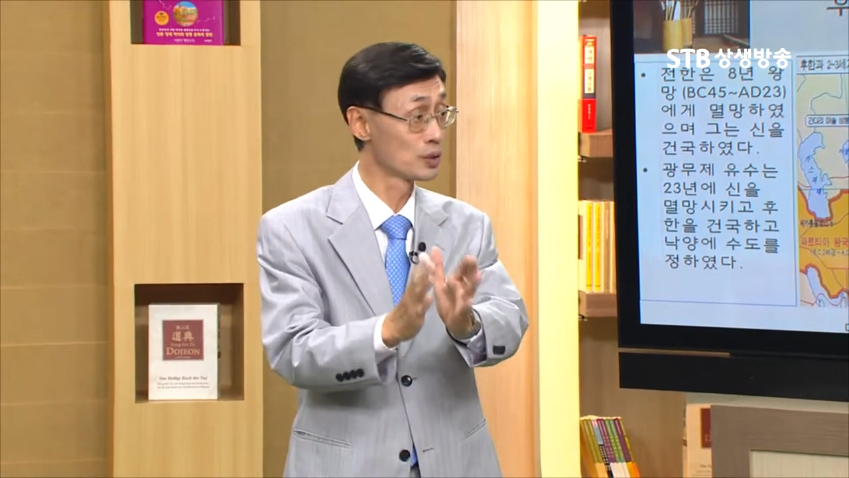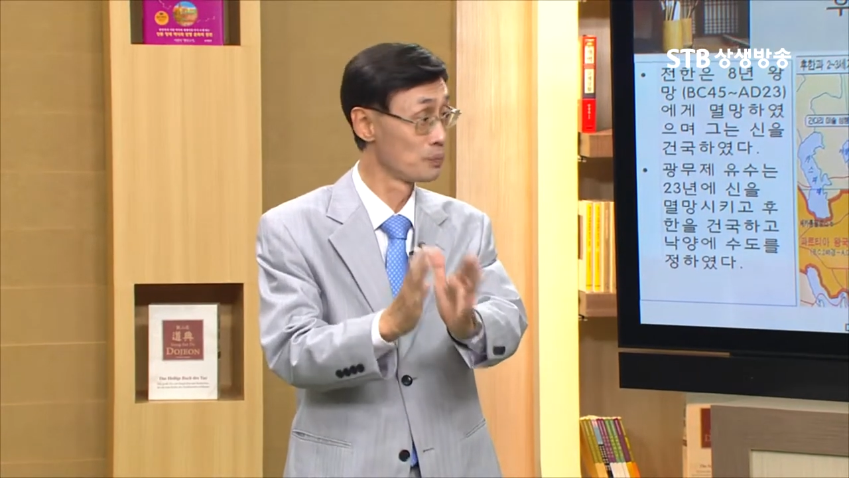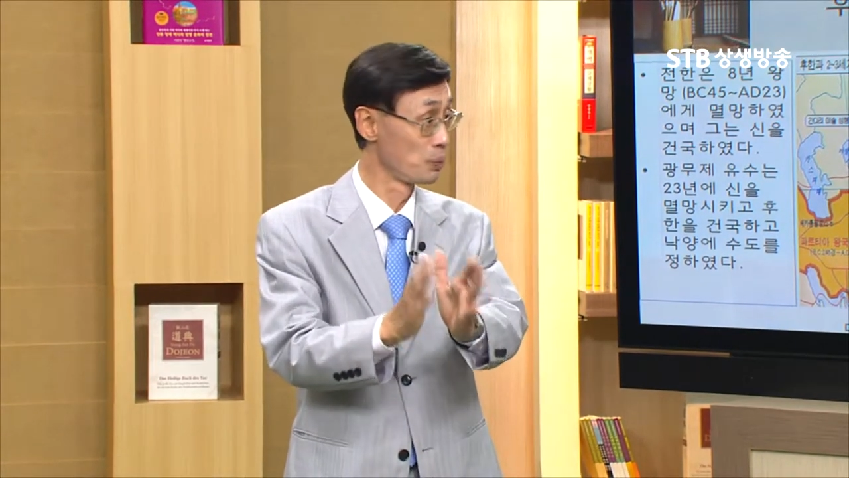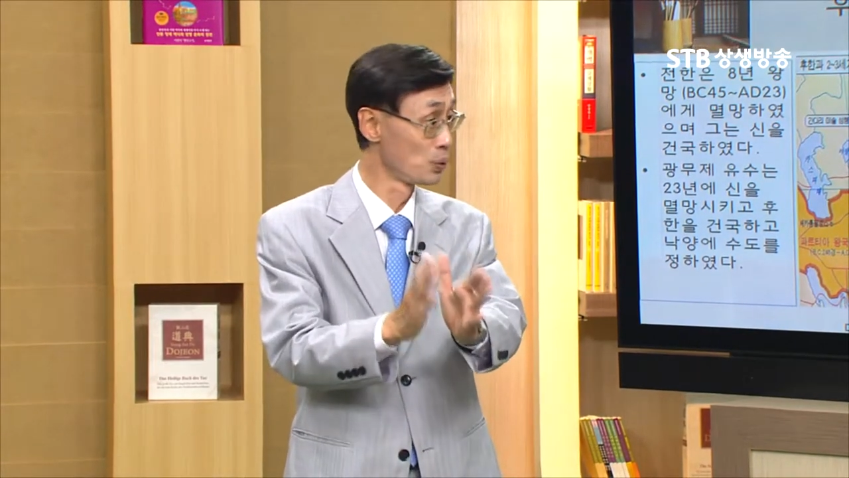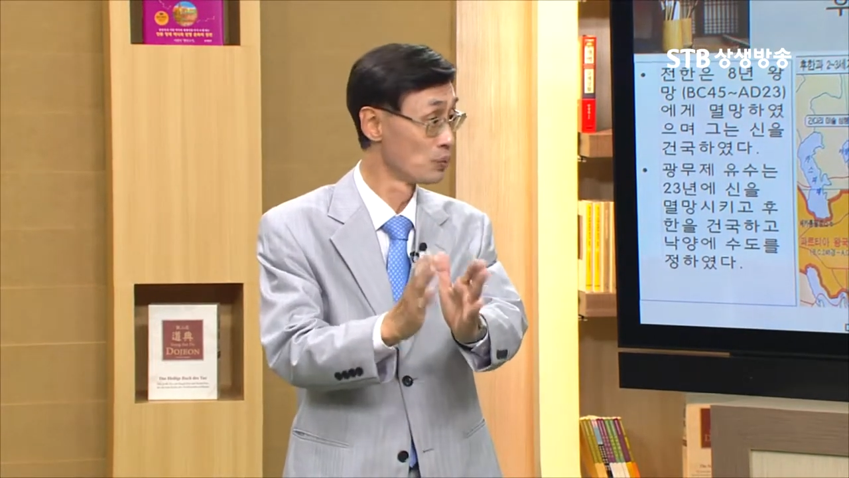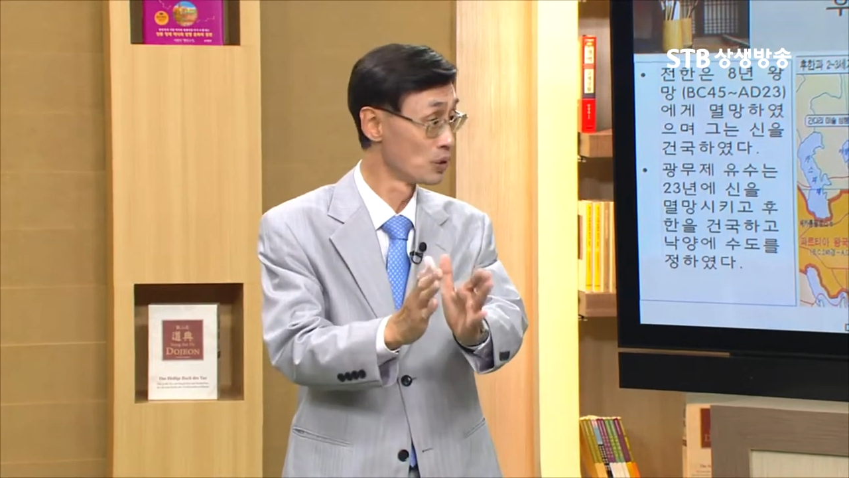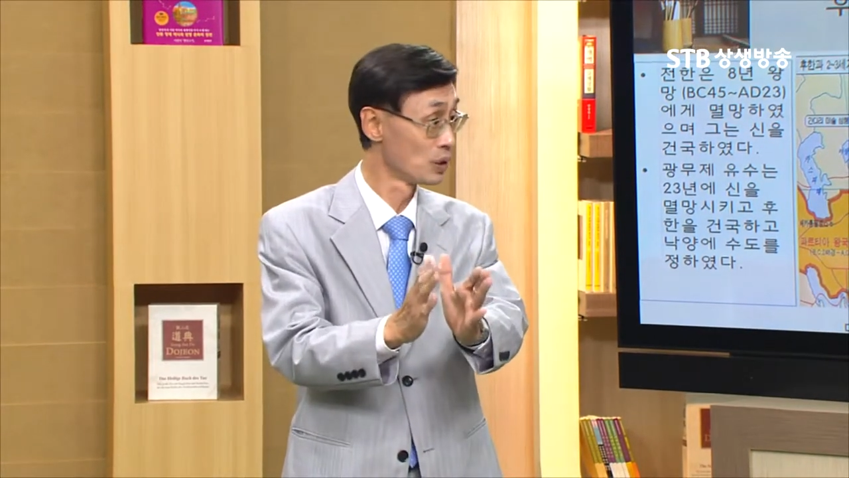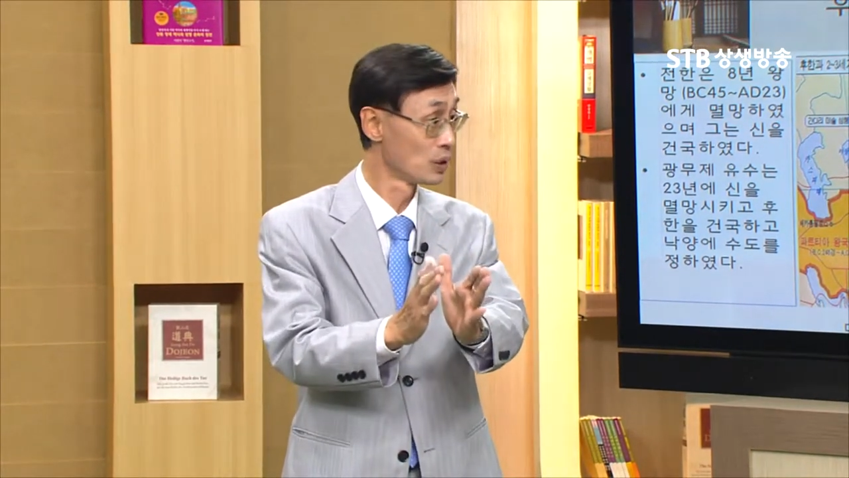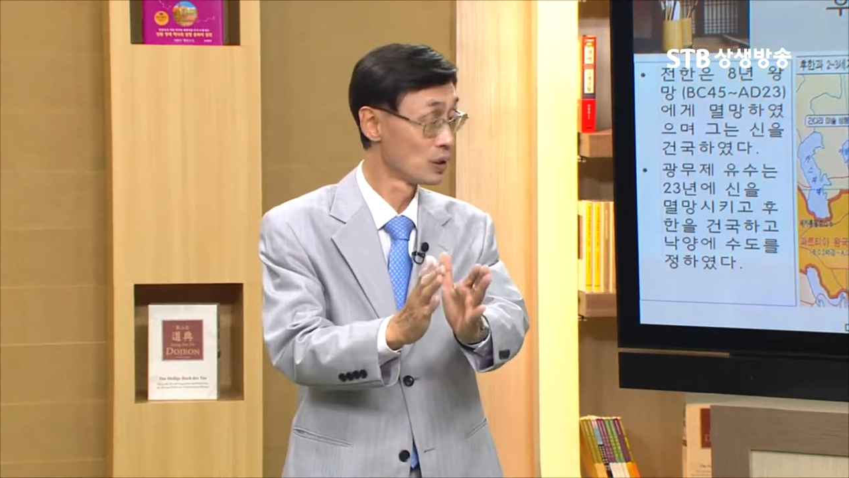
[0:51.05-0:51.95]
지표유물.